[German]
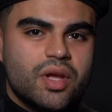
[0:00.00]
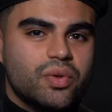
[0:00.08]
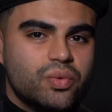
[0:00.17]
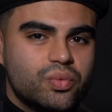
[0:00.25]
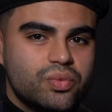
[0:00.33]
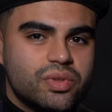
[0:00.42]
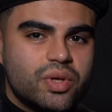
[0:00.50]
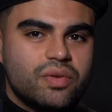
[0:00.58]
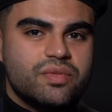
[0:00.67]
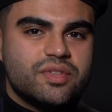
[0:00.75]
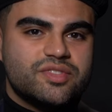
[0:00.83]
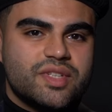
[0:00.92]
Nun
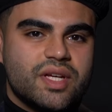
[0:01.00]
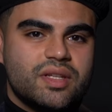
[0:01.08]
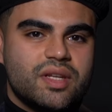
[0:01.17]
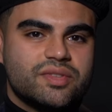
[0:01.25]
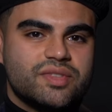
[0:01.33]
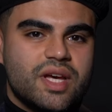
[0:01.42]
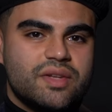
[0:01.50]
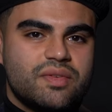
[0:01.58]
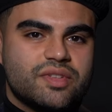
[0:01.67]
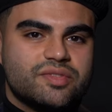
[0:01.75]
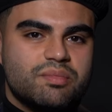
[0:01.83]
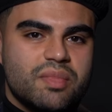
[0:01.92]
können wir sehen, dass
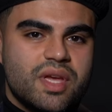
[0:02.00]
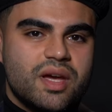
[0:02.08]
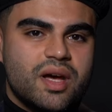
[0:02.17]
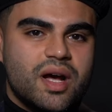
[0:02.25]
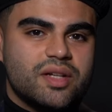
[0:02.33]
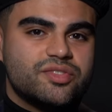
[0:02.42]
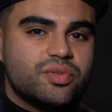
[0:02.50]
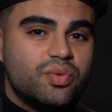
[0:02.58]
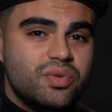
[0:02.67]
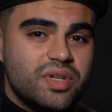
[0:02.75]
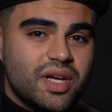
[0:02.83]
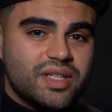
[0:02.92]
etwas mehr als
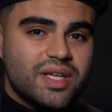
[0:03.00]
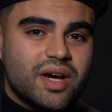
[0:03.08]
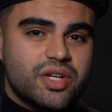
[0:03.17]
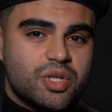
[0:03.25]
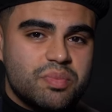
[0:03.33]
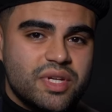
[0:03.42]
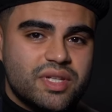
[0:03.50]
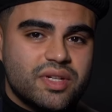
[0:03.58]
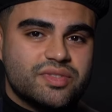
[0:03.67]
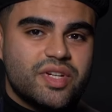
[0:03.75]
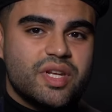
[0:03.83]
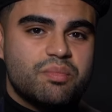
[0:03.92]
100 Jahre
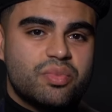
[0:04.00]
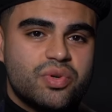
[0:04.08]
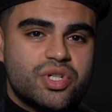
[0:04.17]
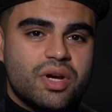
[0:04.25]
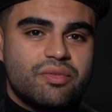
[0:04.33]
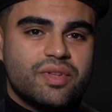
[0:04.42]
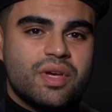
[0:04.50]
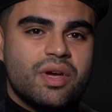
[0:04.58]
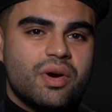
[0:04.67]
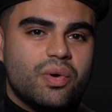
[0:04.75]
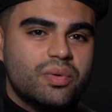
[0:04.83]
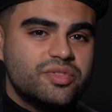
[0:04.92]
später seine Botschaft
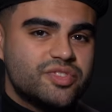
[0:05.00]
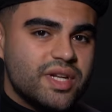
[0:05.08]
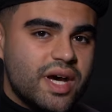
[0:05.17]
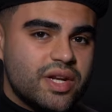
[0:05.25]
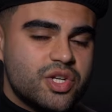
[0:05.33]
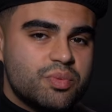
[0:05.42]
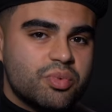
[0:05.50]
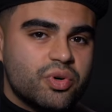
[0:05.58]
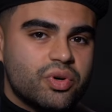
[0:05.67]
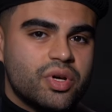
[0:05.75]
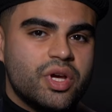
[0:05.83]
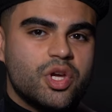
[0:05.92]
und sein
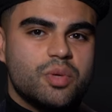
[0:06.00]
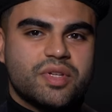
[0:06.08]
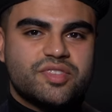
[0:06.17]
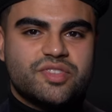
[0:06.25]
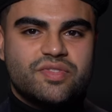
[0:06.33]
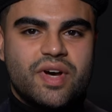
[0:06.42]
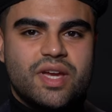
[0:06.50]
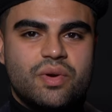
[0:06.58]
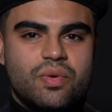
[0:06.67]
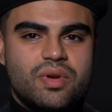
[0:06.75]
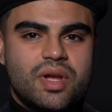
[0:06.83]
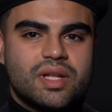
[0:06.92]
Anspruch über
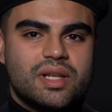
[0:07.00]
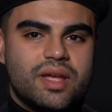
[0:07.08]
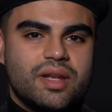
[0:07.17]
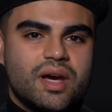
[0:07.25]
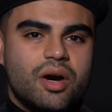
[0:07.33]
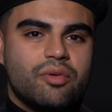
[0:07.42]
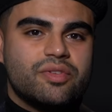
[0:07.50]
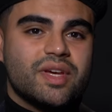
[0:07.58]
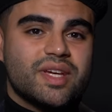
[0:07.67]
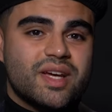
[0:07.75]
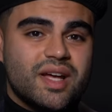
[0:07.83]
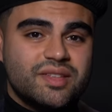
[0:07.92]
200 Länder auf
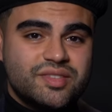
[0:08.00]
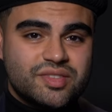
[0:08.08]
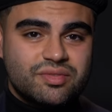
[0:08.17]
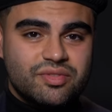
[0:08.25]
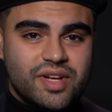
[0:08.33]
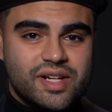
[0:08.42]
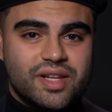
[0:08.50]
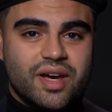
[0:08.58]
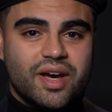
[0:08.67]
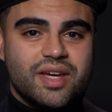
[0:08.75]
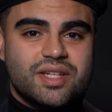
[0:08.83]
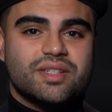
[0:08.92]
der ganzen Welt
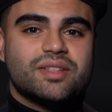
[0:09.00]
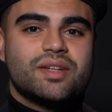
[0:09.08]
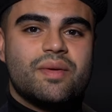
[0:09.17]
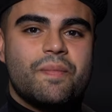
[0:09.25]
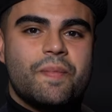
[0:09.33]
erreicht hat.